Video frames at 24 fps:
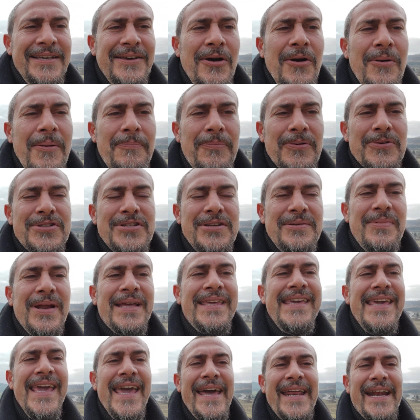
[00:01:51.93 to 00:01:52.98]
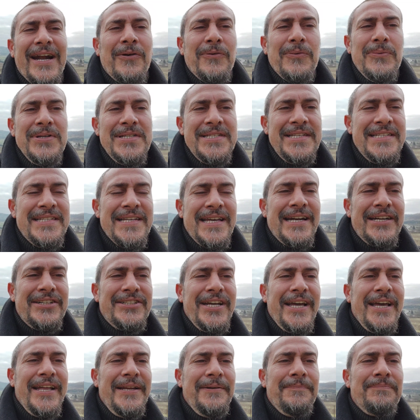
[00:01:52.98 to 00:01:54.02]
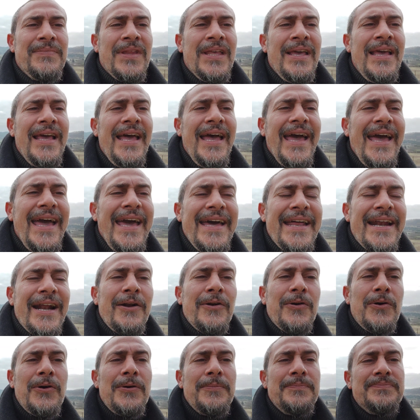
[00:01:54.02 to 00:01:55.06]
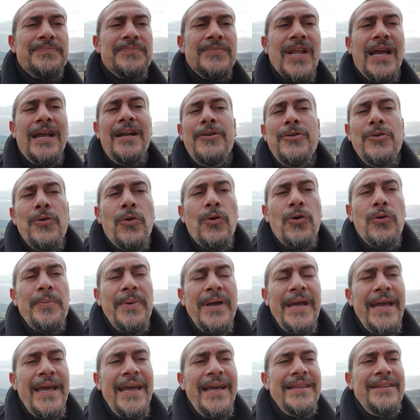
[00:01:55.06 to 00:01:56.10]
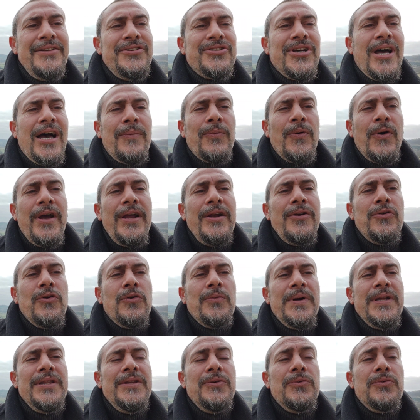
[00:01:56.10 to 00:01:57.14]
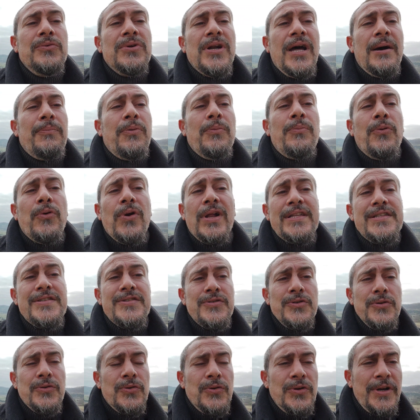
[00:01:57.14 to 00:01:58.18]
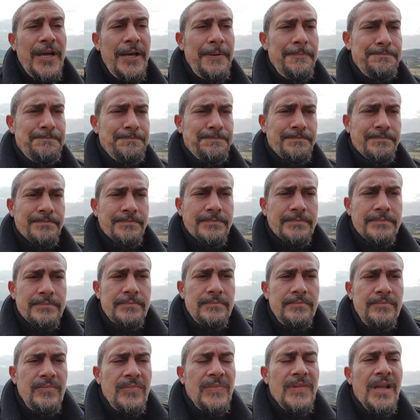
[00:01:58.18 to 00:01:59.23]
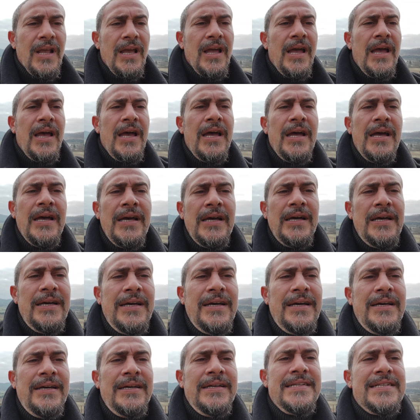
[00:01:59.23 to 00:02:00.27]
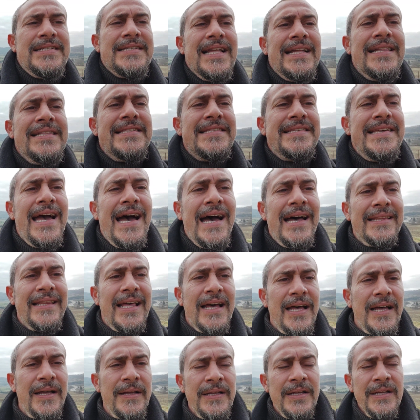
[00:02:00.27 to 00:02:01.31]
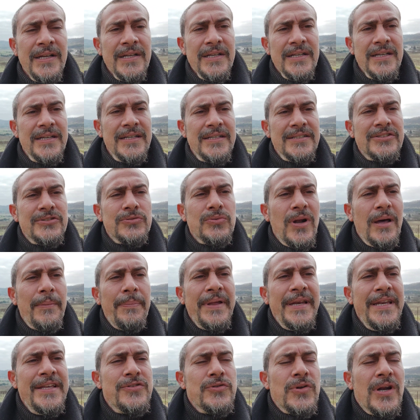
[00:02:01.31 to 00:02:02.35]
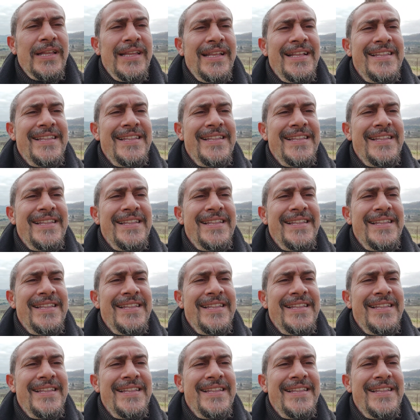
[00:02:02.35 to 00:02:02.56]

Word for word: come è possibile? Chi erano questi saraceni? Erano il nome, diciamo, è il nome di una popolazione eh, stanziata eh, sulla penisola